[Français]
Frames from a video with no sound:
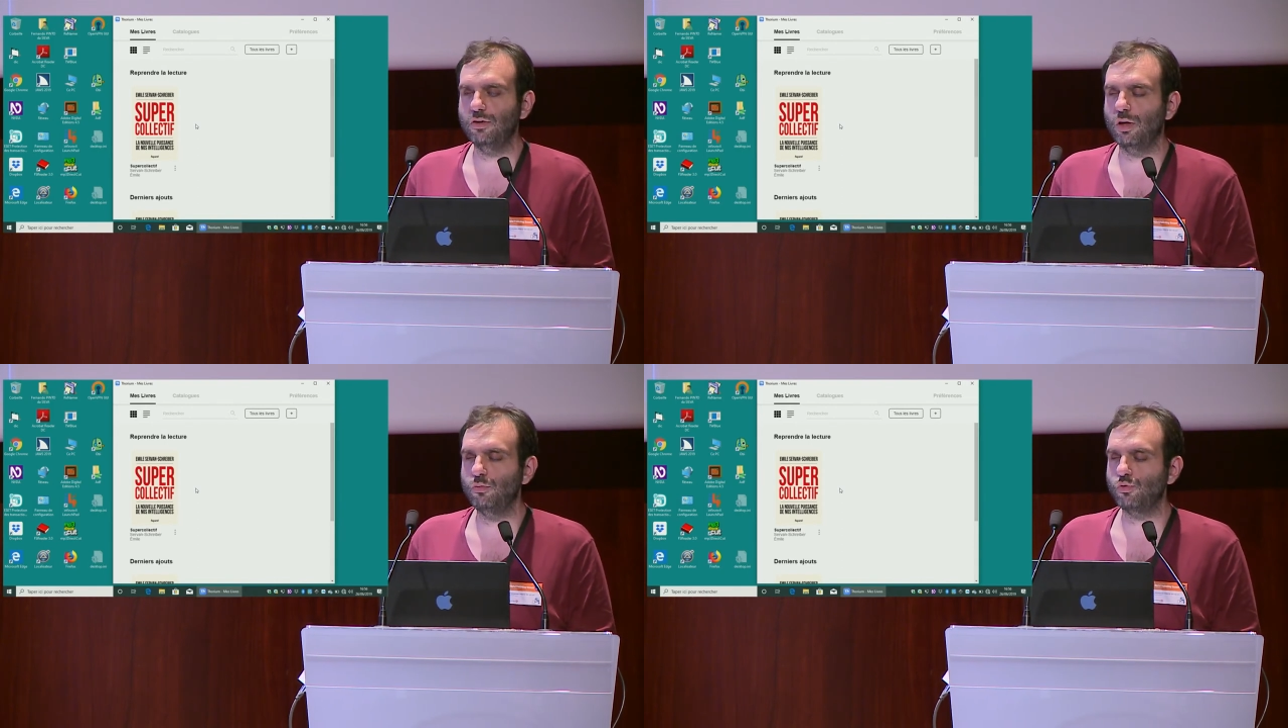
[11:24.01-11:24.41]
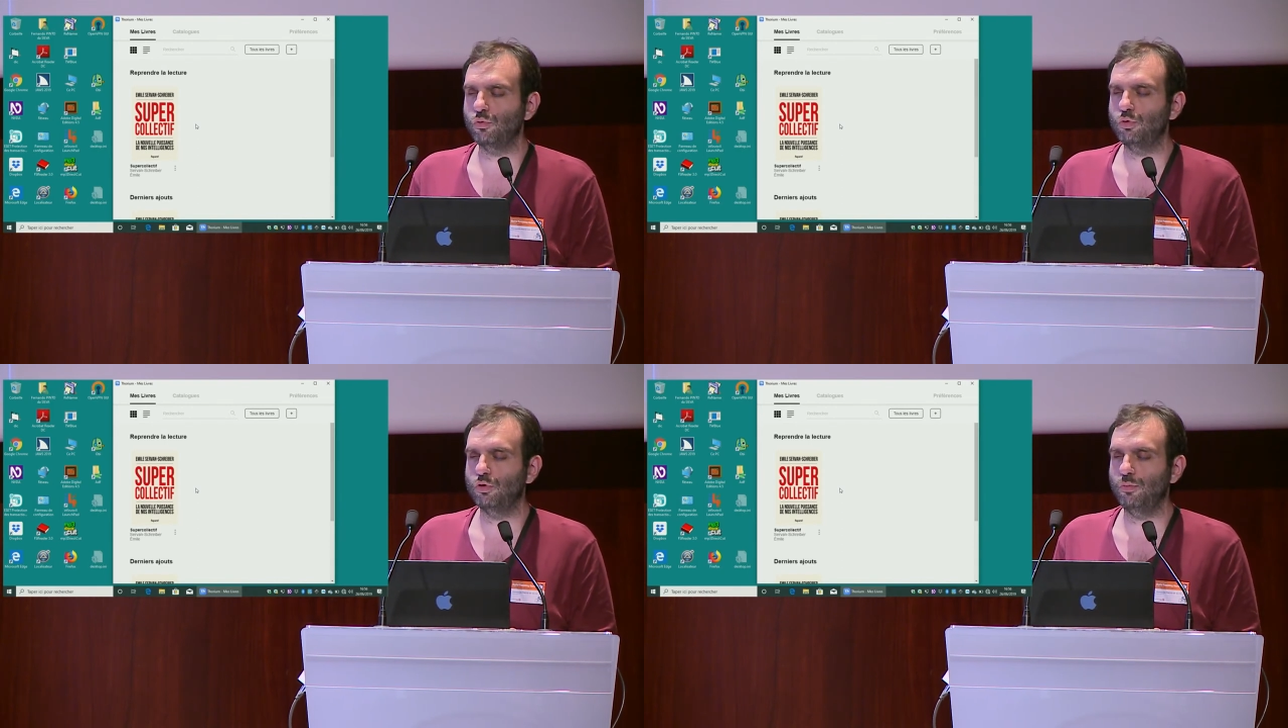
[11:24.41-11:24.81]
Dans la
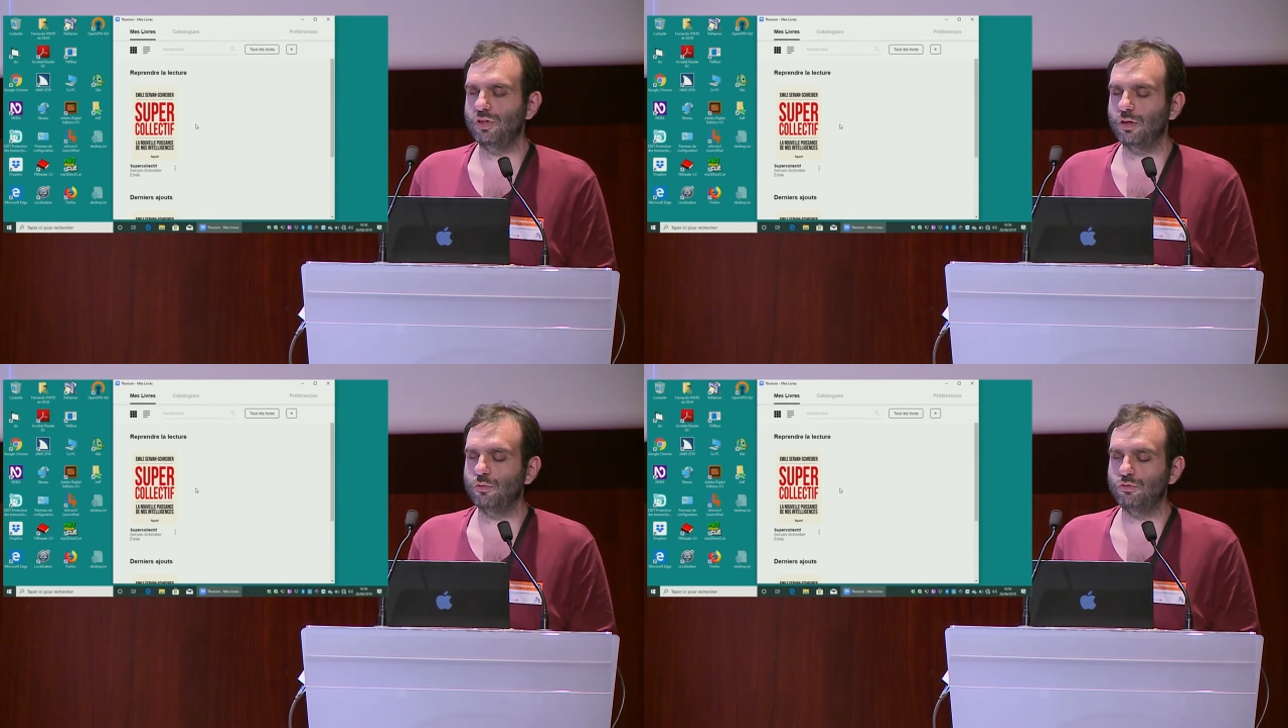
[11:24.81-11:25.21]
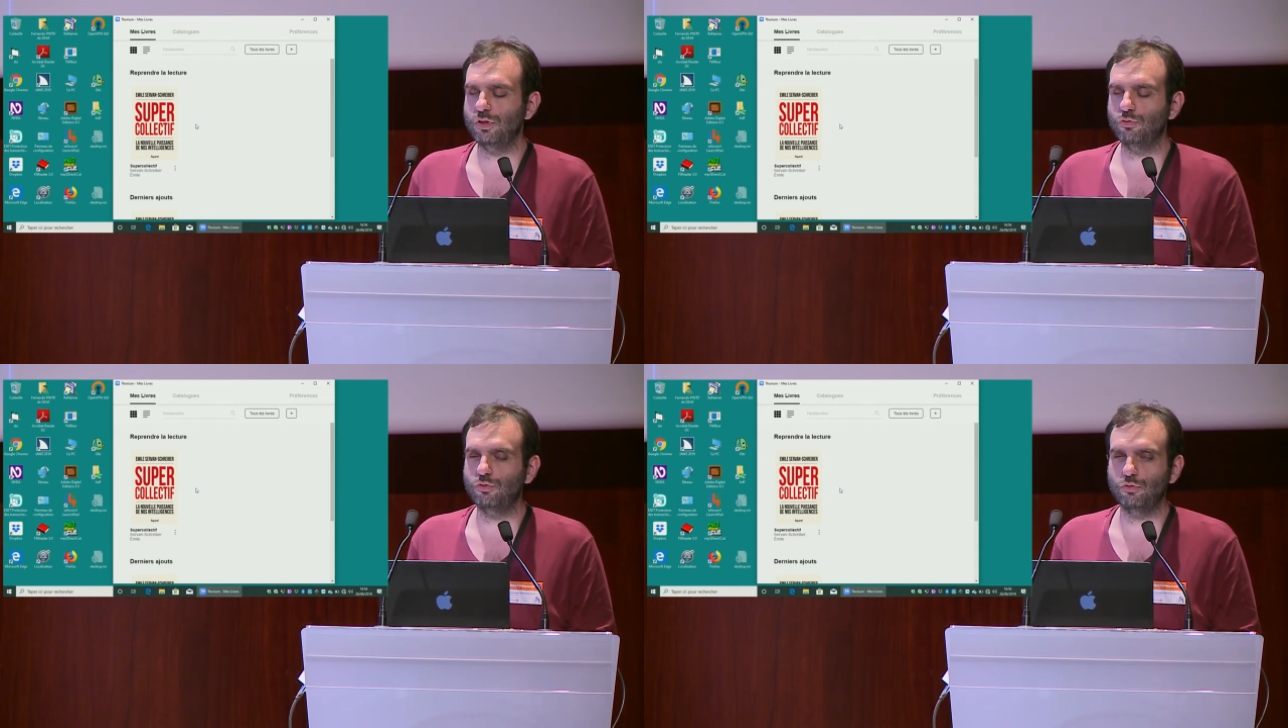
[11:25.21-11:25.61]
mesure où le temps m'était
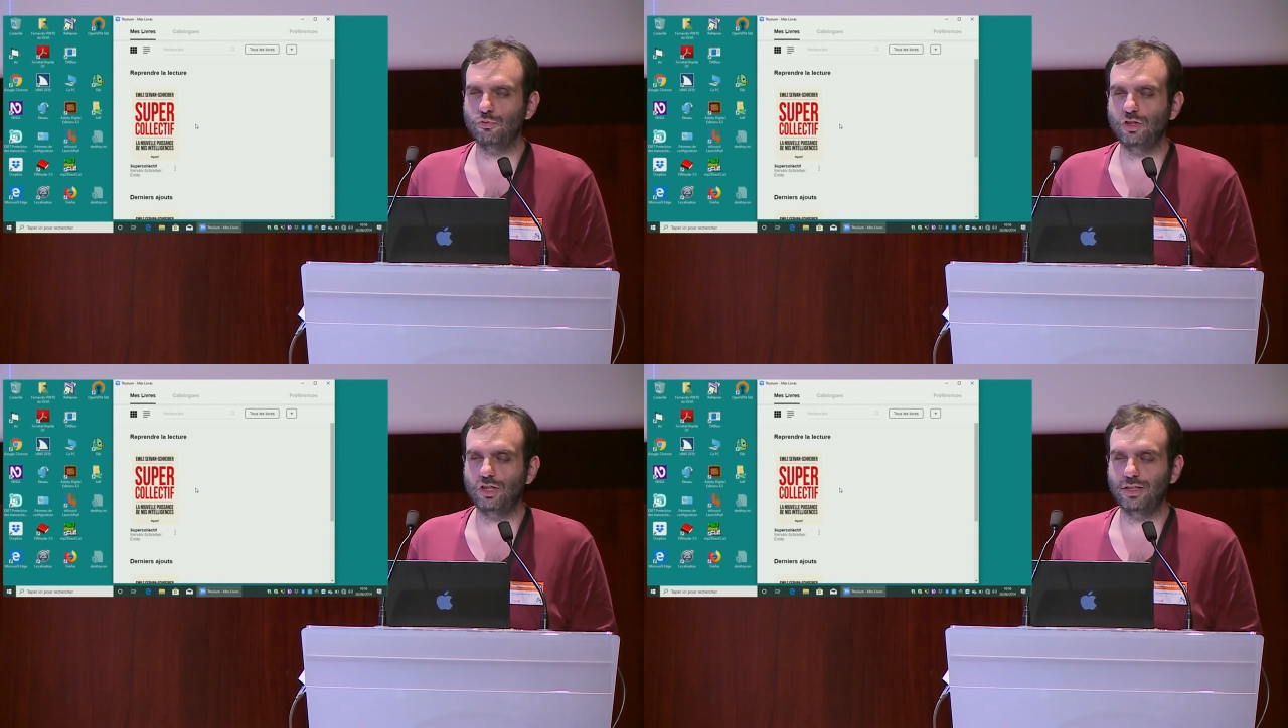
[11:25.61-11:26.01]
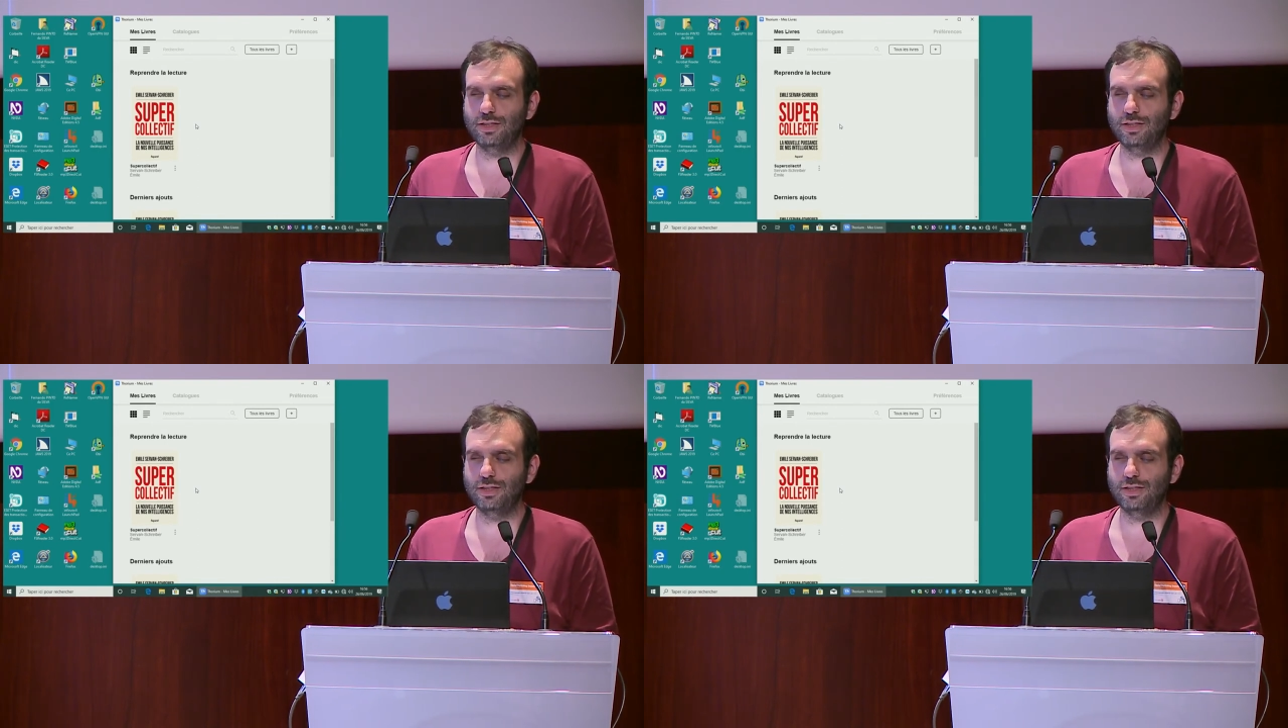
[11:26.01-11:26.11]
compté aujourd'hui, j'ai